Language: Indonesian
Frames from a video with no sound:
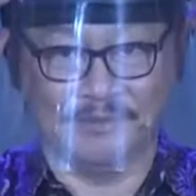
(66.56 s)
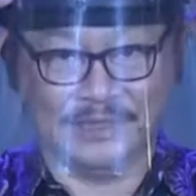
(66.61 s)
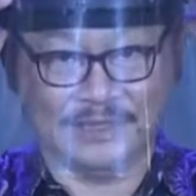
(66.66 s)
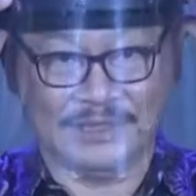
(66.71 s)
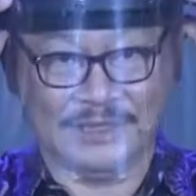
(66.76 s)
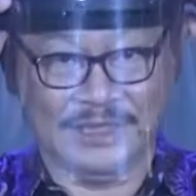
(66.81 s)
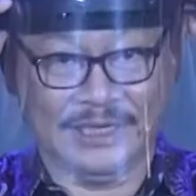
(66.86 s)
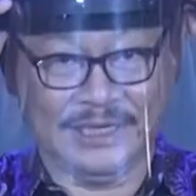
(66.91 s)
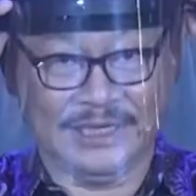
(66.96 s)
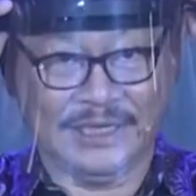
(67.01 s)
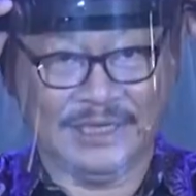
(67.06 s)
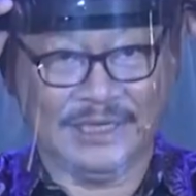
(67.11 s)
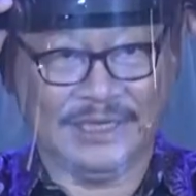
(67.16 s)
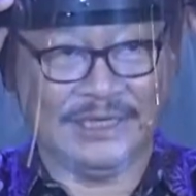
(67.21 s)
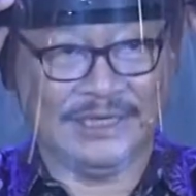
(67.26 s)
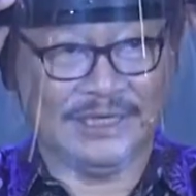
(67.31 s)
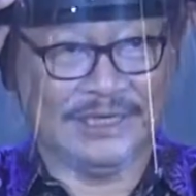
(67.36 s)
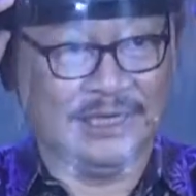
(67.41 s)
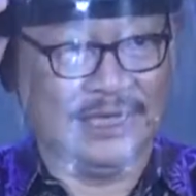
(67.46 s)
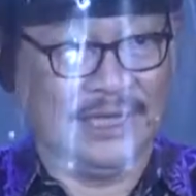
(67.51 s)
tempat
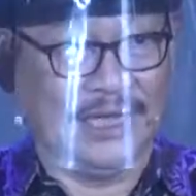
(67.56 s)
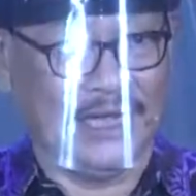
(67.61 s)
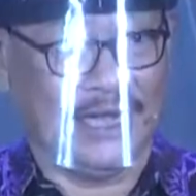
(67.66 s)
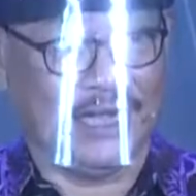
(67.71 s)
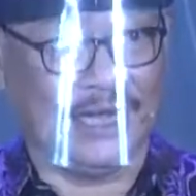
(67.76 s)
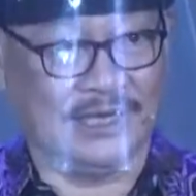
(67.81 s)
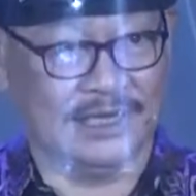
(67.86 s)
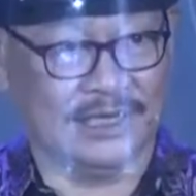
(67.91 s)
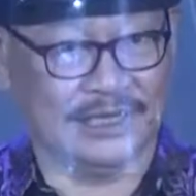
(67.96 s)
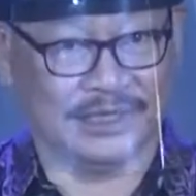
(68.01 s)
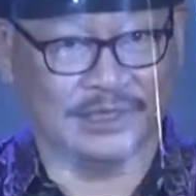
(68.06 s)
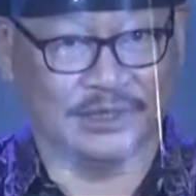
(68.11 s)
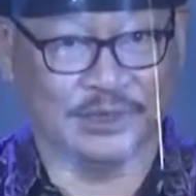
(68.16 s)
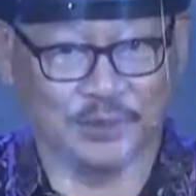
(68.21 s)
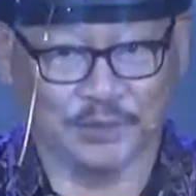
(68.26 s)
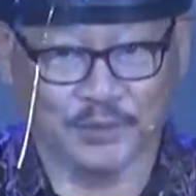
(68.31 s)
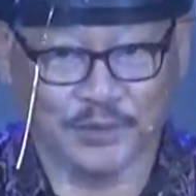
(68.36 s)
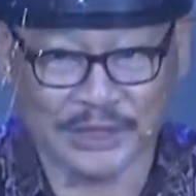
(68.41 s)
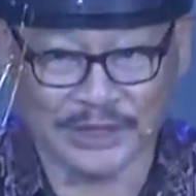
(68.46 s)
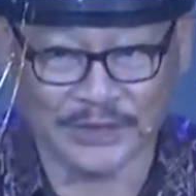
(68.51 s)
sini. Anda
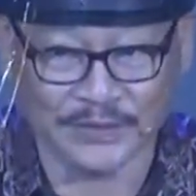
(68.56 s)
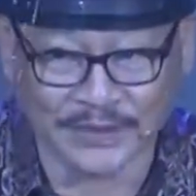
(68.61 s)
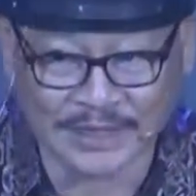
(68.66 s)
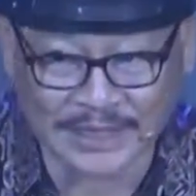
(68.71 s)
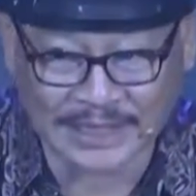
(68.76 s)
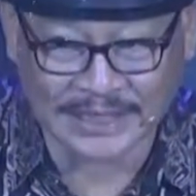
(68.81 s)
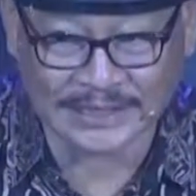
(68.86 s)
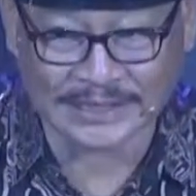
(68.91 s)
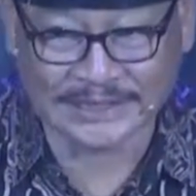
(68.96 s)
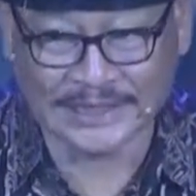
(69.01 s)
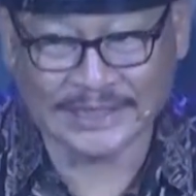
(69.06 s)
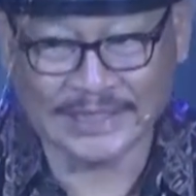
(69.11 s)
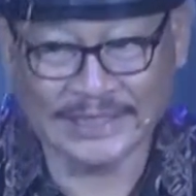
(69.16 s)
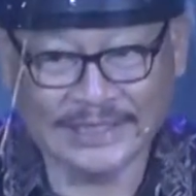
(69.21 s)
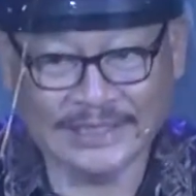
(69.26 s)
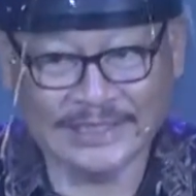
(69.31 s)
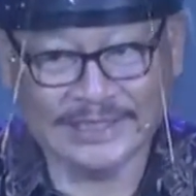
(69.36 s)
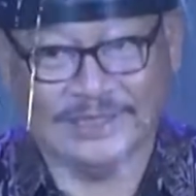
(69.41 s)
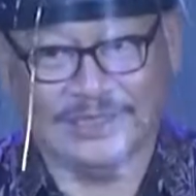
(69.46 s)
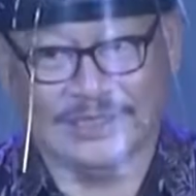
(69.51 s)
tentu bukan orang
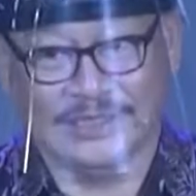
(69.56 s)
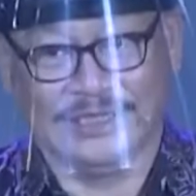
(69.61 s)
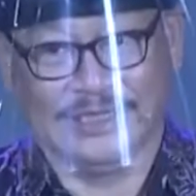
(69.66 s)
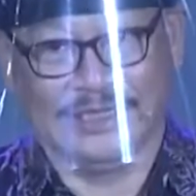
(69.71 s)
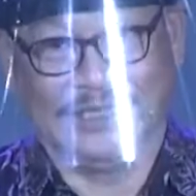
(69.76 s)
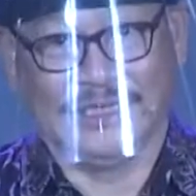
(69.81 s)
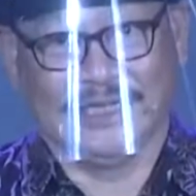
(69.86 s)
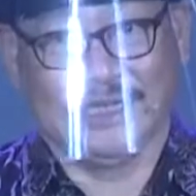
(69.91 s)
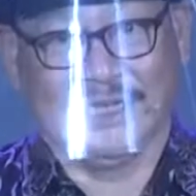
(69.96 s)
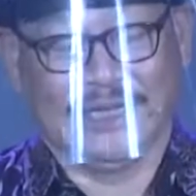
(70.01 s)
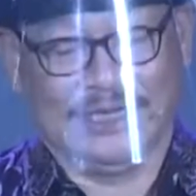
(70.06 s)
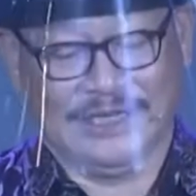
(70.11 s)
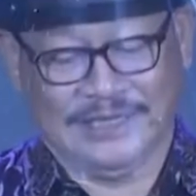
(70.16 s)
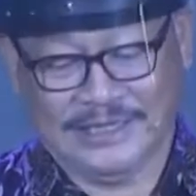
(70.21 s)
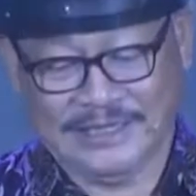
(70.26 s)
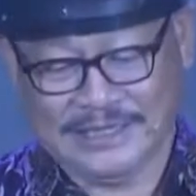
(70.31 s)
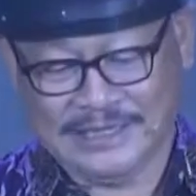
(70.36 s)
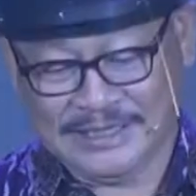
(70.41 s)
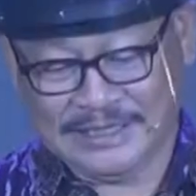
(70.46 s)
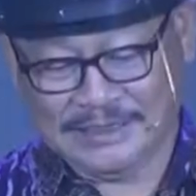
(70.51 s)
asing.
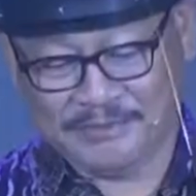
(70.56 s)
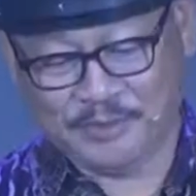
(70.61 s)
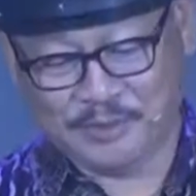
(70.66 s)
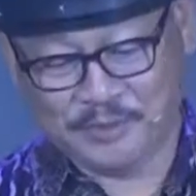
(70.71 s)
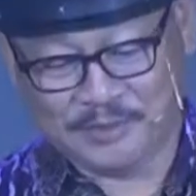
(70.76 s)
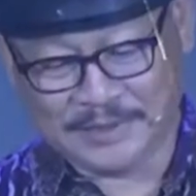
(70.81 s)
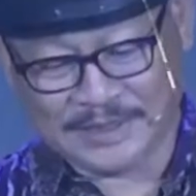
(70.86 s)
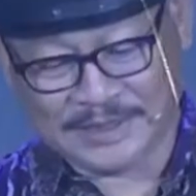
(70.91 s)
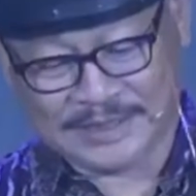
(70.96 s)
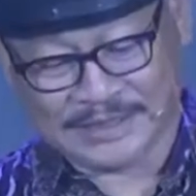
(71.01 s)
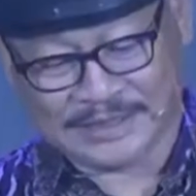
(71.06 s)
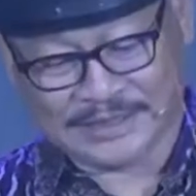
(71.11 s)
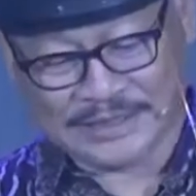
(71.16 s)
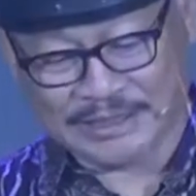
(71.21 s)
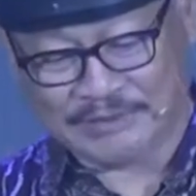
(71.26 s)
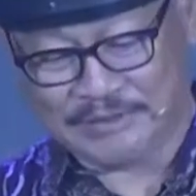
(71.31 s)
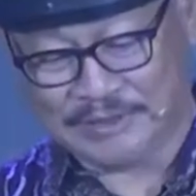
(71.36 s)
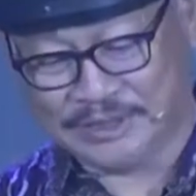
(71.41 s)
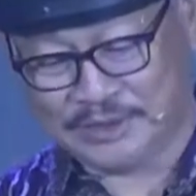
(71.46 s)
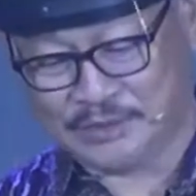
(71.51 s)
Anda merupakan
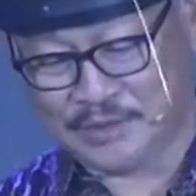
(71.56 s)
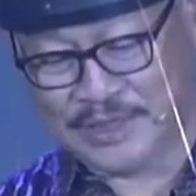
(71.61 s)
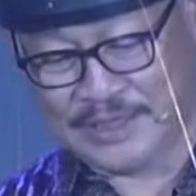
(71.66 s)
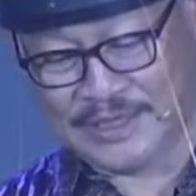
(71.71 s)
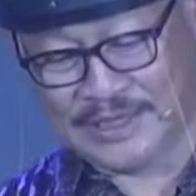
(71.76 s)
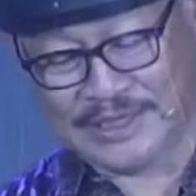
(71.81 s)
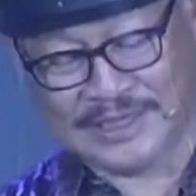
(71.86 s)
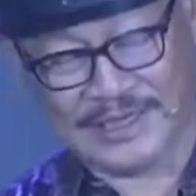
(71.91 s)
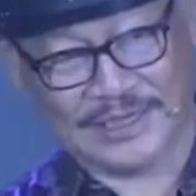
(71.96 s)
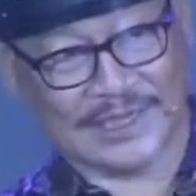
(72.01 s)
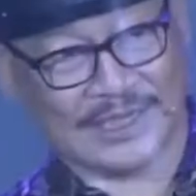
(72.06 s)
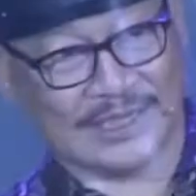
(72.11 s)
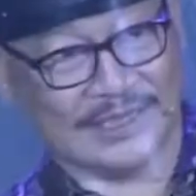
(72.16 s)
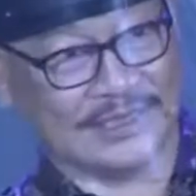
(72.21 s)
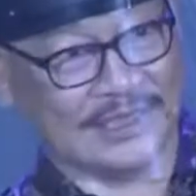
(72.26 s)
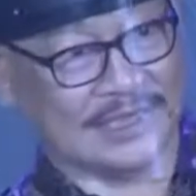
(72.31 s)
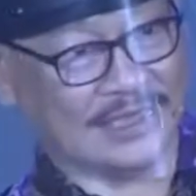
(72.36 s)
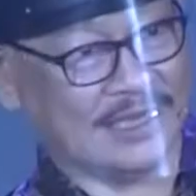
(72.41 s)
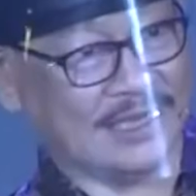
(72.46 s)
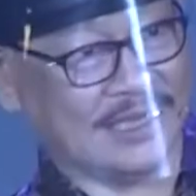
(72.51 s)
kawan sewarga dari
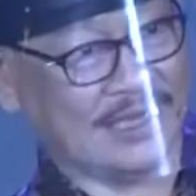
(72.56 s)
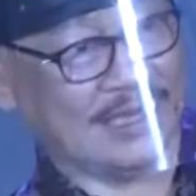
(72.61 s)
kerajaan